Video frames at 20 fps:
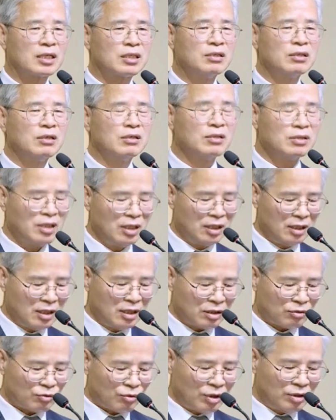그런
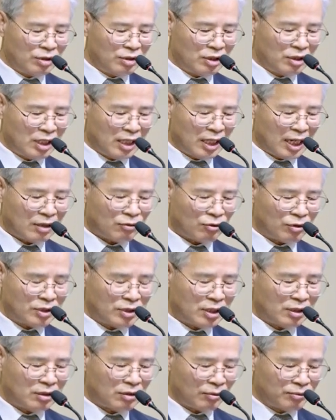권능이나
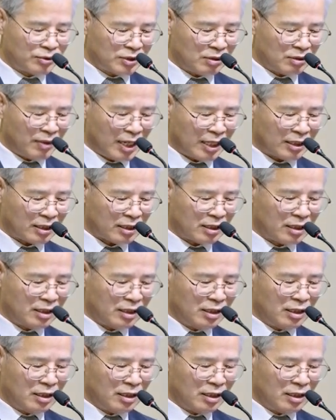권세는 없지만